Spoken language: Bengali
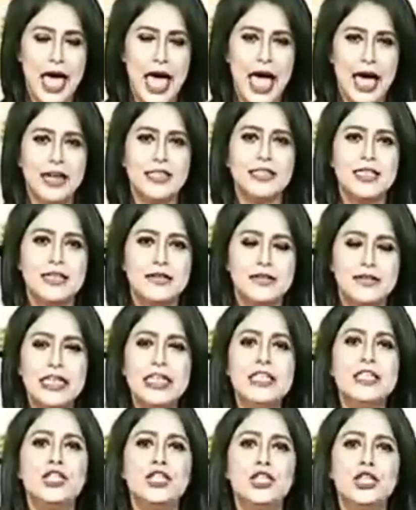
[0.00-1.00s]
এক হাজার
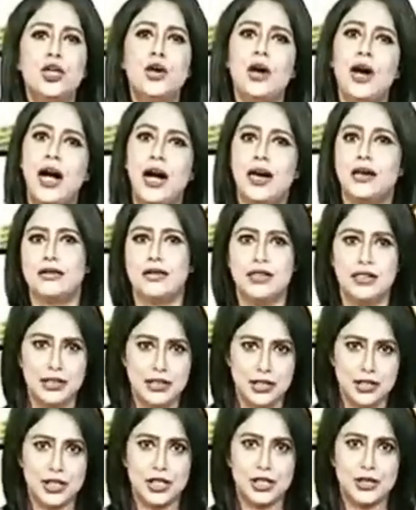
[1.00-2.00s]
তিনশো
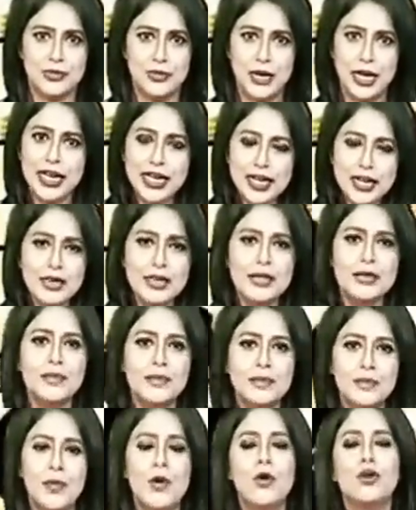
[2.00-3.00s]
আটত্রিশ মানে
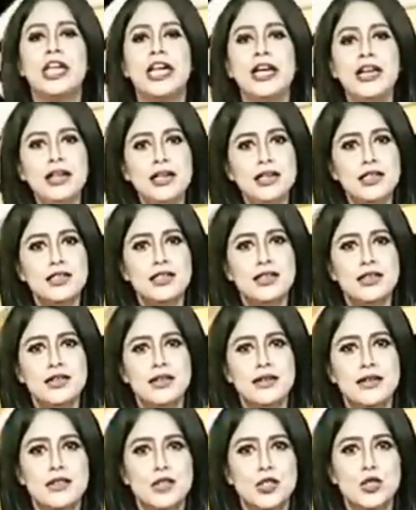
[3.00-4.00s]
মোটের
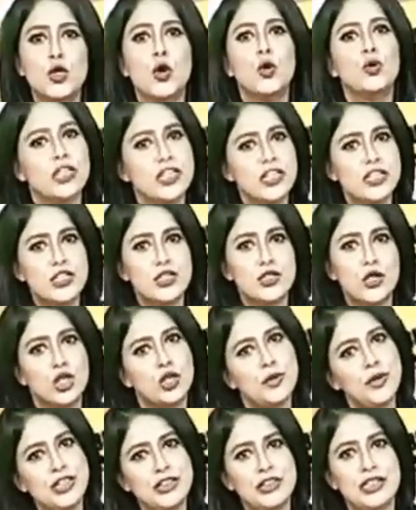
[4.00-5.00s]
চৌত্রিশ
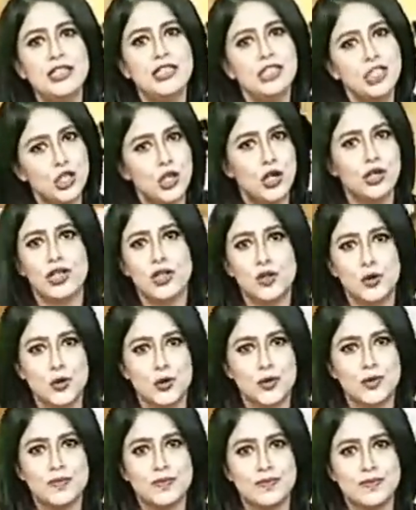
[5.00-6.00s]
দশমিক তিন শতাংশ
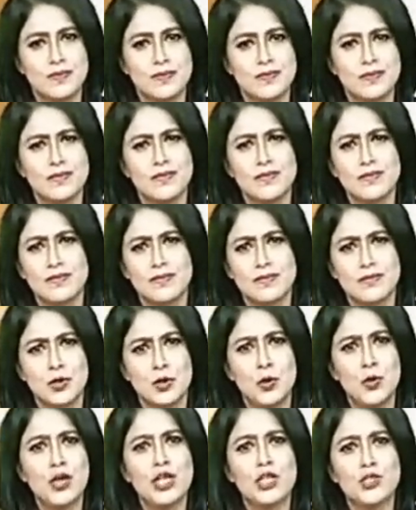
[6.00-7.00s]

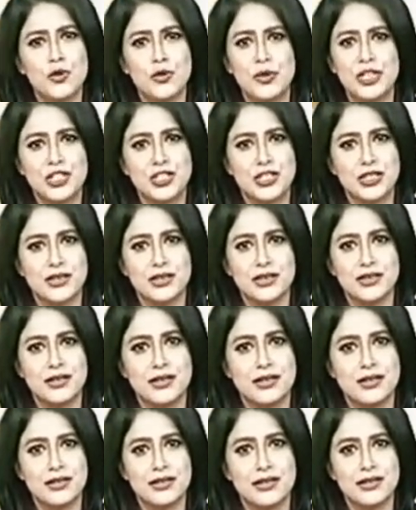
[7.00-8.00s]
কুড়ি জন বেশি
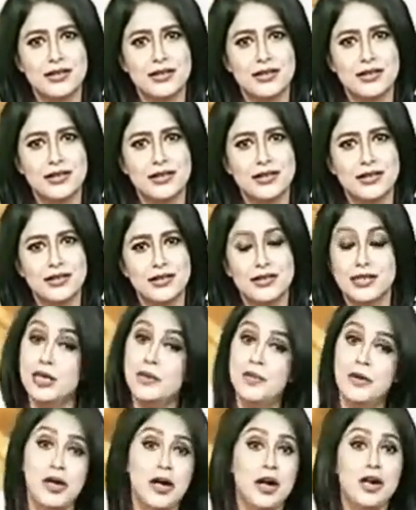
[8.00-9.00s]
কি
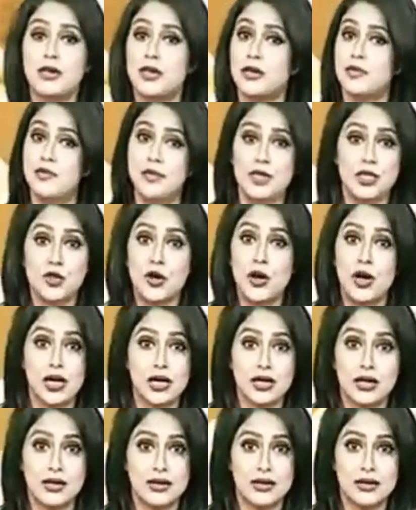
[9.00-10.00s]
বিরাট
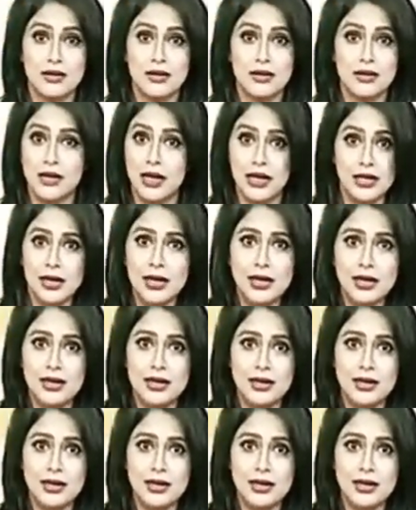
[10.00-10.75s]
বিজয় তাই না